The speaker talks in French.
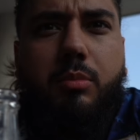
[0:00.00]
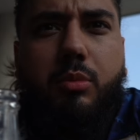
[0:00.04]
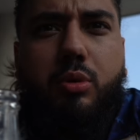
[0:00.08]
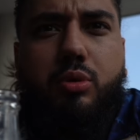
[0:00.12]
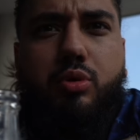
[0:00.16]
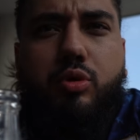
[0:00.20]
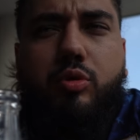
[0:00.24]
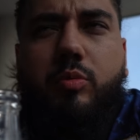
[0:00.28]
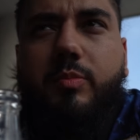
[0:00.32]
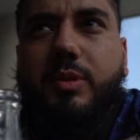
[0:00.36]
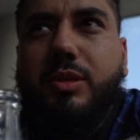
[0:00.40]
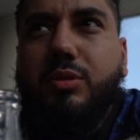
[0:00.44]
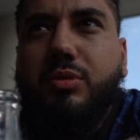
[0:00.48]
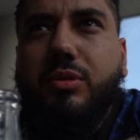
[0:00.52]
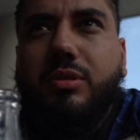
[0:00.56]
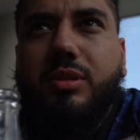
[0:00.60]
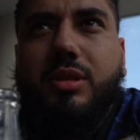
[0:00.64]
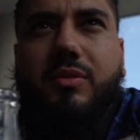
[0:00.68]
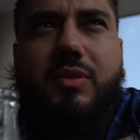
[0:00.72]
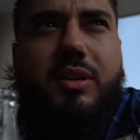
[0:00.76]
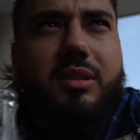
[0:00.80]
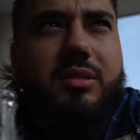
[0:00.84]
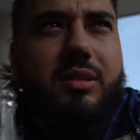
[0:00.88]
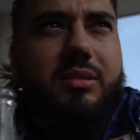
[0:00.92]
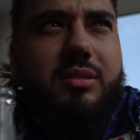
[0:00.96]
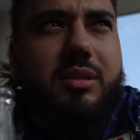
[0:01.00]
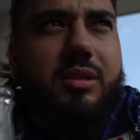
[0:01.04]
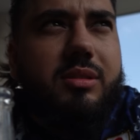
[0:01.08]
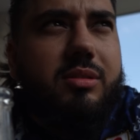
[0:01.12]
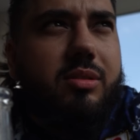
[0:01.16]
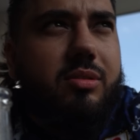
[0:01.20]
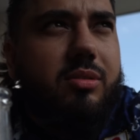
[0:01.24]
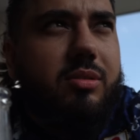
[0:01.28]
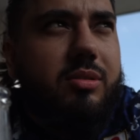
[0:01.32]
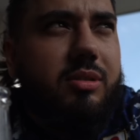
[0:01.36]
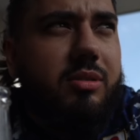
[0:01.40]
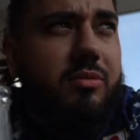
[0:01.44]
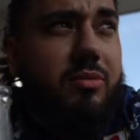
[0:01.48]
Bon, du coup, bien sûr, ce qui va être intéressant
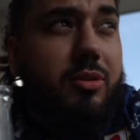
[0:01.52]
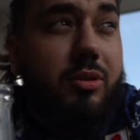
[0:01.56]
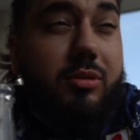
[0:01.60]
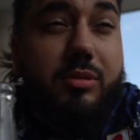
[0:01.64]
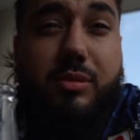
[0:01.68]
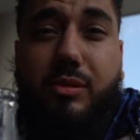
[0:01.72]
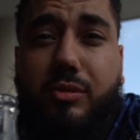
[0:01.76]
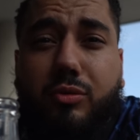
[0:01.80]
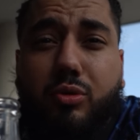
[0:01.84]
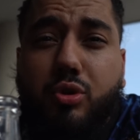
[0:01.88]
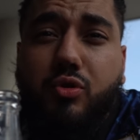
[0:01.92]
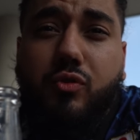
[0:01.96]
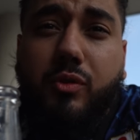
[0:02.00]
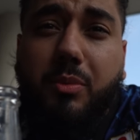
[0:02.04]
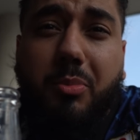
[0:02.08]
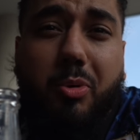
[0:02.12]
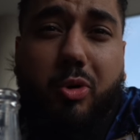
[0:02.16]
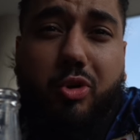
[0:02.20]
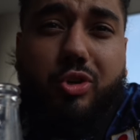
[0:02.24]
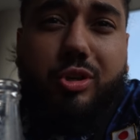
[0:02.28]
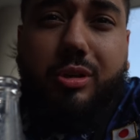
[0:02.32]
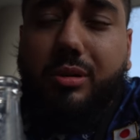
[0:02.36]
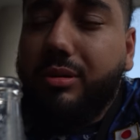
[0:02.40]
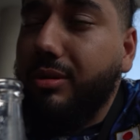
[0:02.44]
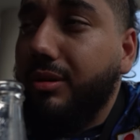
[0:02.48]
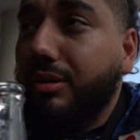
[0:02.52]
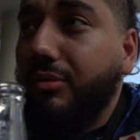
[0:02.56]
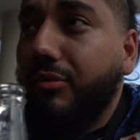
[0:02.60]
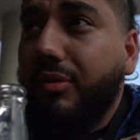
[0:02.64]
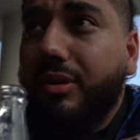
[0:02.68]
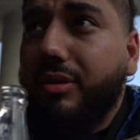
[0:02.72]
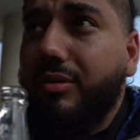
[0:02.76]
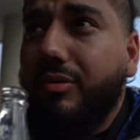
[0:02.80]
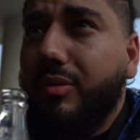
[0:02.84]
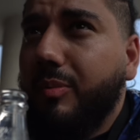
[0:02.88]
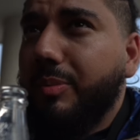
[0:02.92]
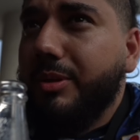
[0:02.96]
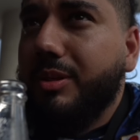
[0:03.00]
dans ce vlog, c'est ce que je vais manger. Hein, on,
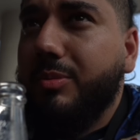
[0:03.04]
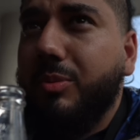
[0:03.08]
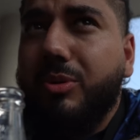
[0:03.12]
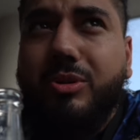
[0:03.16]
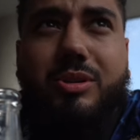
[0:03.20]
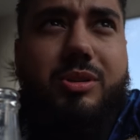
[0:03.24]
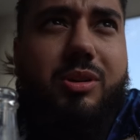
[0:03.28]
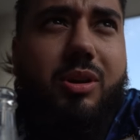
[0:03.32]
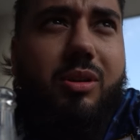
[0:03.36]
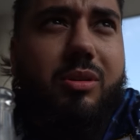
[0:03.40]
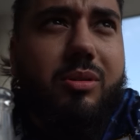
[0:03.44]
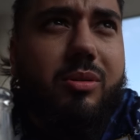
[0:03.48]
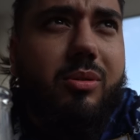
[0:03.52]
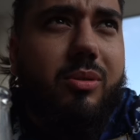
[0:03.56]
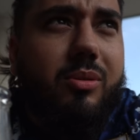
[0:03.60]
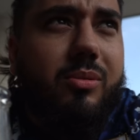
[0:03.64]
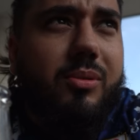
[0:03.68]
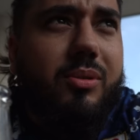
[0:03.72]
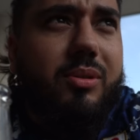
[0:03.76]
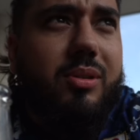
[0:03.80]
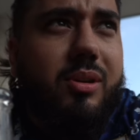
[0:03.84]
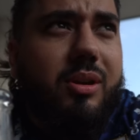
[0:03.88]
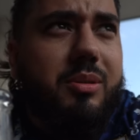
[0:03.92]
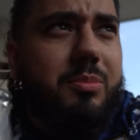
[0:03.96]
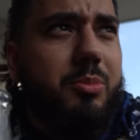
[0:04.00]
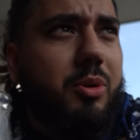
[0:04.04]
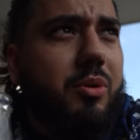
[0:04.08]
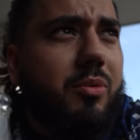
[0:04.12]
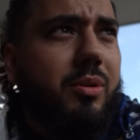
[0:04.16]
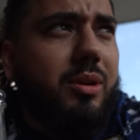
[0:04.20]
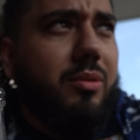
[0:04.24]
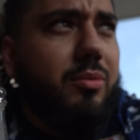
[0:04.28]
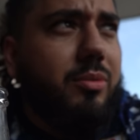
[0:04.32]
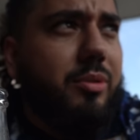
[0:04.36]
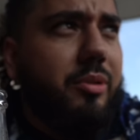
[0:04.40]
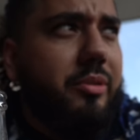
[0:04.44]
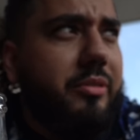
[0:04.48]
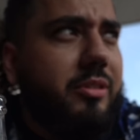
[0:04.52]
va, on va pas se mentir que c'est ratement,
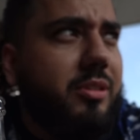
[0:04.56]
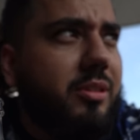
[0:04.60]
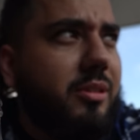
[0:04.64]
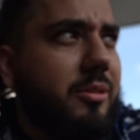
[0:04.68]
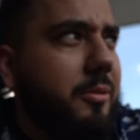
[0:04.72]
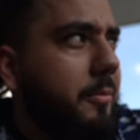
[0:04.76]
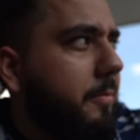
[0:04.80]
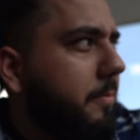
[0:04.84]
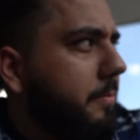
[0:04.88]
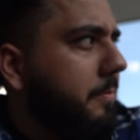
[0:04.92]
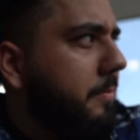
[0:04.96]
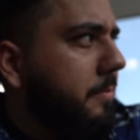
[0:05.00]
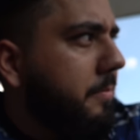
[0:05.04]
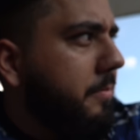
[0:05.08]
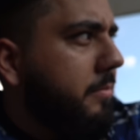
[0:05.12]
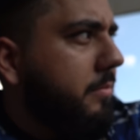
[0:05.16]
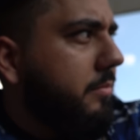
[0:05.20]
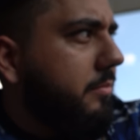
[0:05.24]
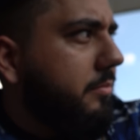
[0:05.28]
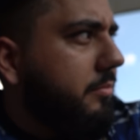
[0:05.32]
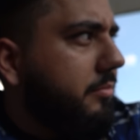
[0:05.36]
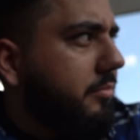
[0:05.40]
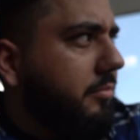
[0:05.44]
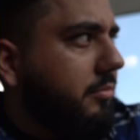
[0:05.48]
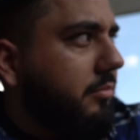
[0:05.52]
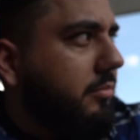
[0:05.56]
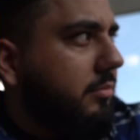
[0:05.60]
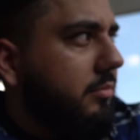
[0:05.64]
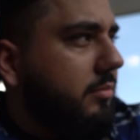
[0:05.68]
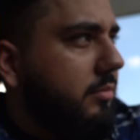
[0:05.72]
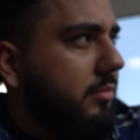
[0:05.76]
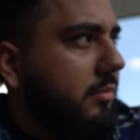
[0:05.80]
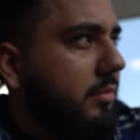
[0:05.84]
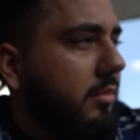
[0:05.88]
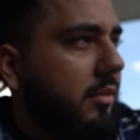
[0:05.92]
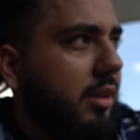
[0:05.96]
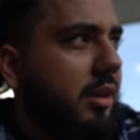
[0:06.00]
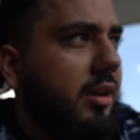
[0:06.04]
voilà, vous connaissez.
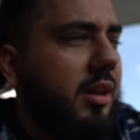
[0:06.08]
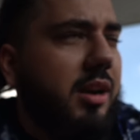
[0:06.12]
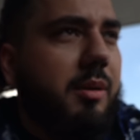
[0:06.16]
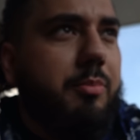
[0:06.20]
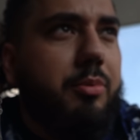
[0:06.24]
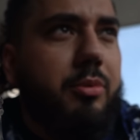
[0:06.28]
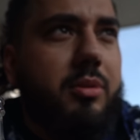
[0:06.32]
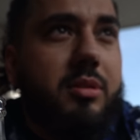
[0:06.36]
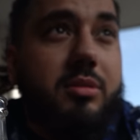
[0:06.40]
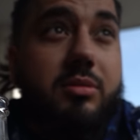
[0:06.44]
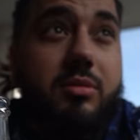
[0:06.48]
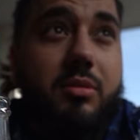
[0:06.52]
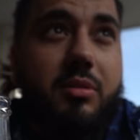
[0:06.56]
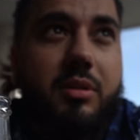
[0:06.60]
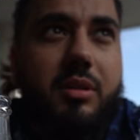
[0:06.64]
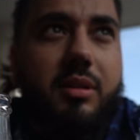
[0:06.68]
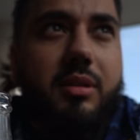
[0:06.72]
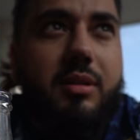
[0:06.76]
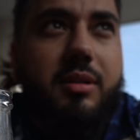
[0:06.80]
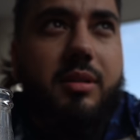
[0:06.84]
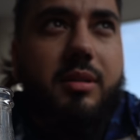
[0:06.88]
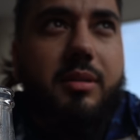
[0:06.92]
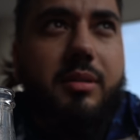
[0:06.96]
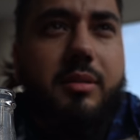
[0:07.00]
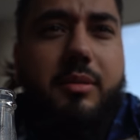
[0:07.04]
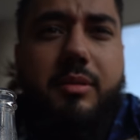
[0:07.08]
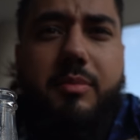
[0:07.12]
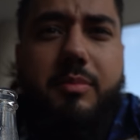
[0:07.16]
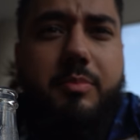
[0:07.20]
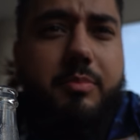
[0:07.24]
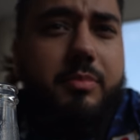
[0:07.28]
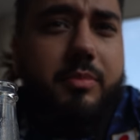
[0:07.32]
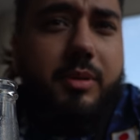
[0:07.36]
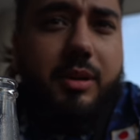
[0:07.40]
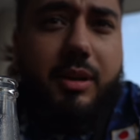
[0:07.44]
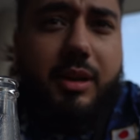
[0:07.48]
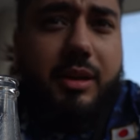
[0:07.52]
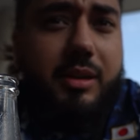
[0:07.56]
Et là, pour l'instant, on a
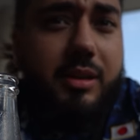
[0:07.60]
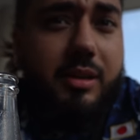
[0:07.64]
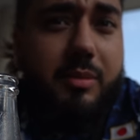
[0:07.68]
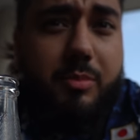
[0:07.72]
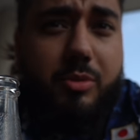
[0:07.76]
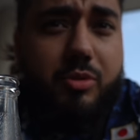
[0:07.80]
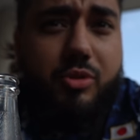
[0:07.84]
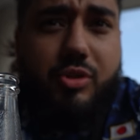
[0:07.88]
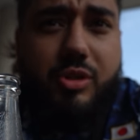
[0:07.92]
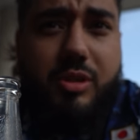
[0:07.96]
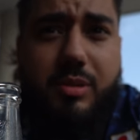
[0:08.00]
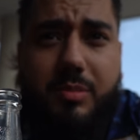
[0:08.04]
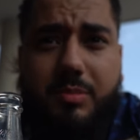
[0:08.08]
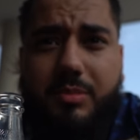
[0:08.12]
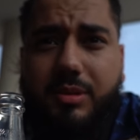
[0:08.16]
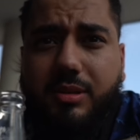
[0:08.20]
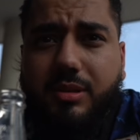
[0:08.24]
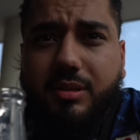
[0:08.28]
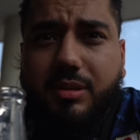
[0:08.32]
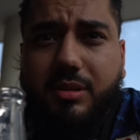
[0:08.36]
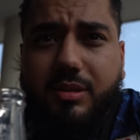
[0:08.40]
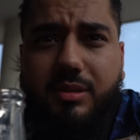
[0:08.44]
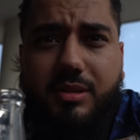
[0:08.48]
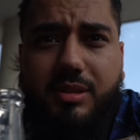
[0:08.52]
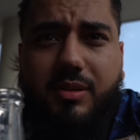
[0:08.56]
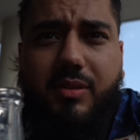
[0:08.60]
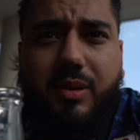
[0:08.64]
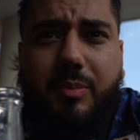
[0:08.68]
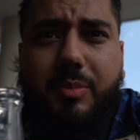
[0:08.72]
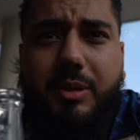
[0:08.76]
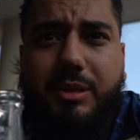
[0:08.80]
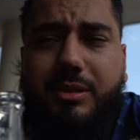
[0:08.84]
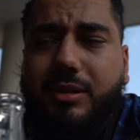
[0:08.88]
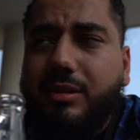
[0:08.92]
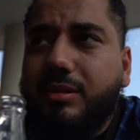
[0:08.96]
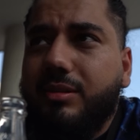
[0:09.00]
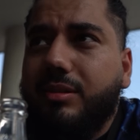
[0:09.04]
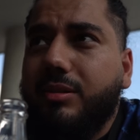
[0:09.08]
rien mangé, mais ça va pas
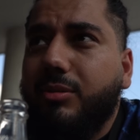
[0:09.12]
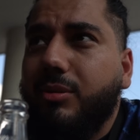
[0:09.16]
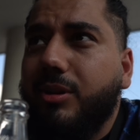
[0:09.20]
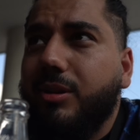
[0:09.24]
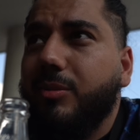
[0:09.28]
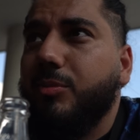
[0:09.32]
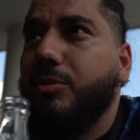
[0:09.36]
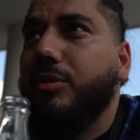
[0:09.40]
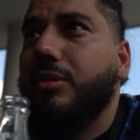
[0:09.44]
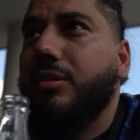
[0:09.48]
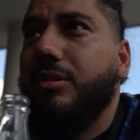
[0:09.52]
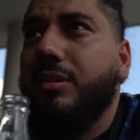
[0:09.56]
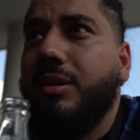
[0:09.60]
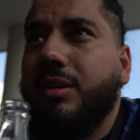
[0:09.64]
tarder, croyez-moi.